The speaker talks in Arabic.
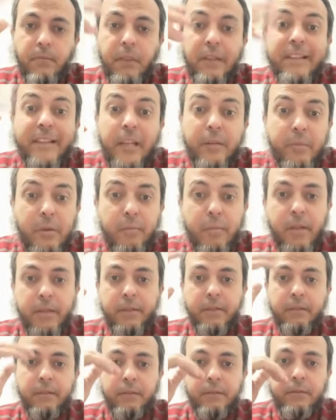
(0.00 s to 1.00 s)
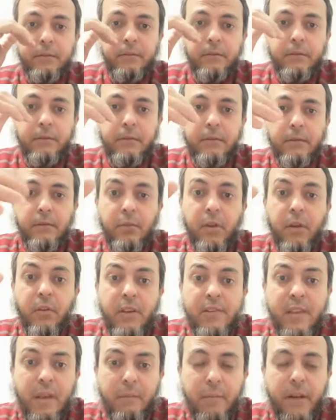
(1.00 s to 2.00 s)
لجلب المال
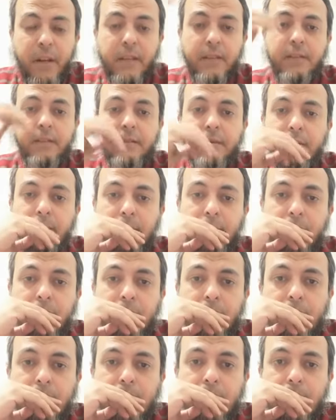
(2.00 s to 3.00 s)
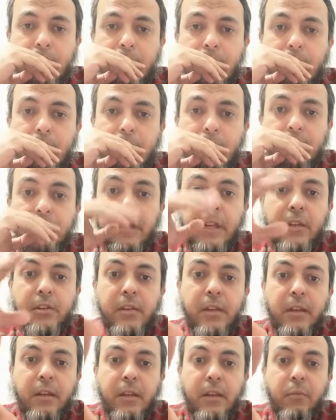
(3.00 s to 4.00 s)
وكانوا أصحاب مراكز
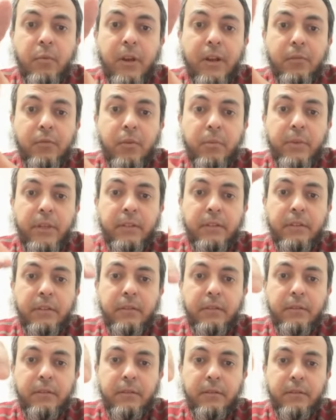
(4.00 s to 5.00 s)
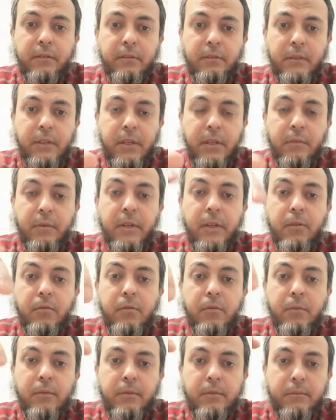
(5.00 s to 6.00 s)
فنشأ الولد والبنت يعني
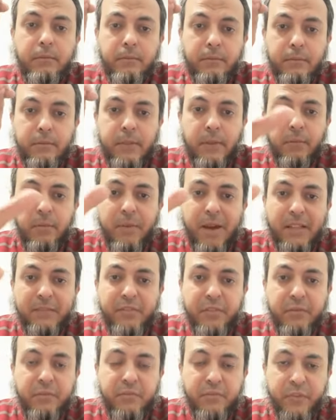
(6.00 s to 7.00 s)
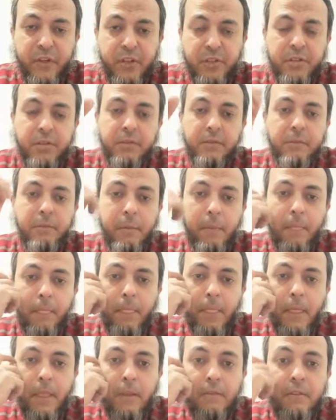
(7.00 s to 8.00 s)
بينوا جنب بعض في المفراش
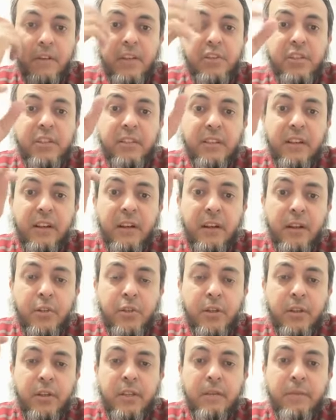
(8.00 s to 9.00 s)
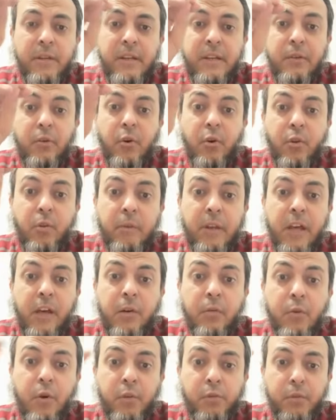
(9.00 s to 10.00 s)
نشأت علاقة غير شرعية بين الأخ
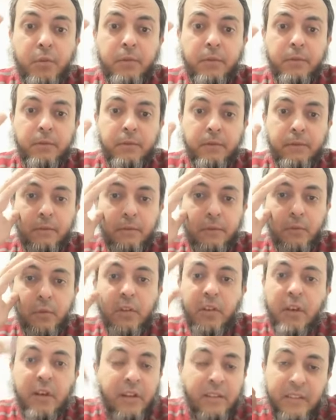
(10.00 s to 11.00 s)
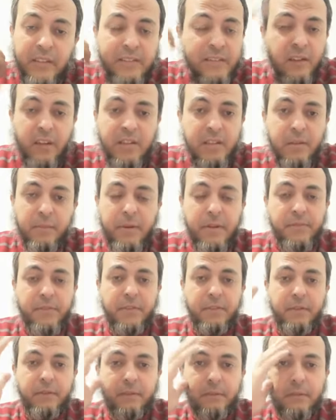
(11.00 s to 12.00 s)
بالأخ وأخته وأنا قرأت هذه القصة
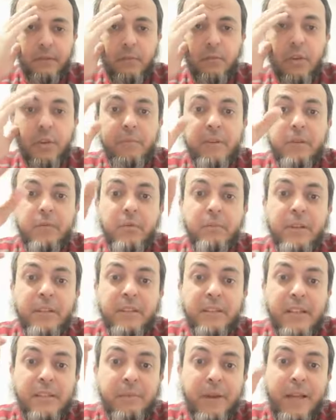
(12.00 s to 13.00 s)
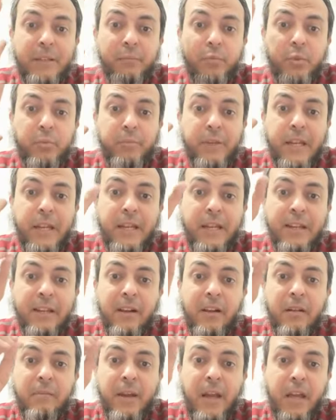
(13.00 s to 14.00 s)
بنفسي والبنت أصبحت مدمنة
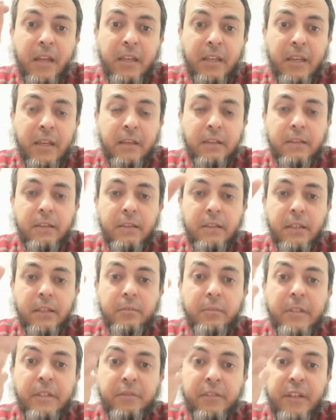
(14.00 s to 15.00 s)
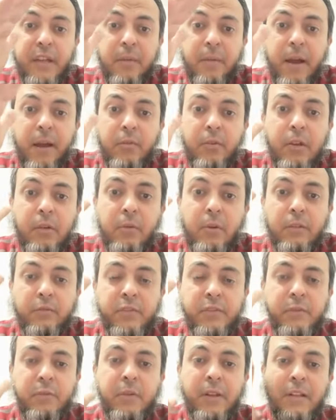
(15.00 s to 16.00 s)
العلاقة مع أخيها كانت بنت في الجامعة
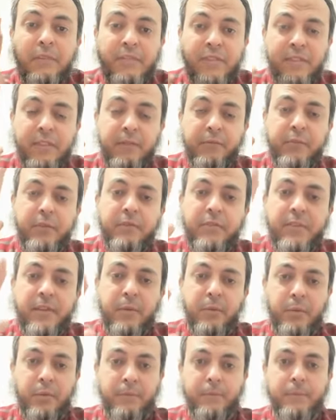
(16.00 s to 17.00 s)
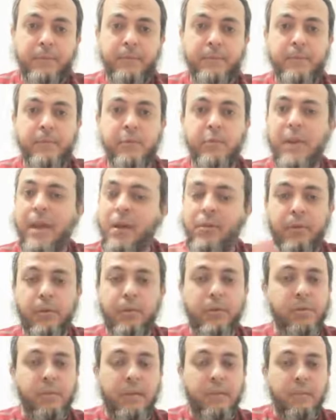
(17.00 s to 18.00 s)
والولد في الثانوي لا حول ولا
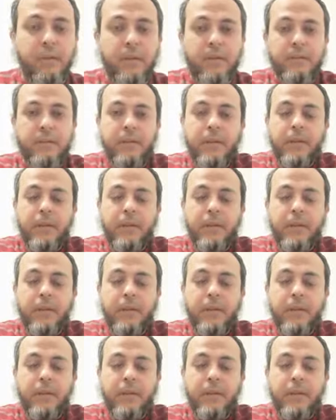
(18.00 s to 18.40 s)
قوة إلا بالله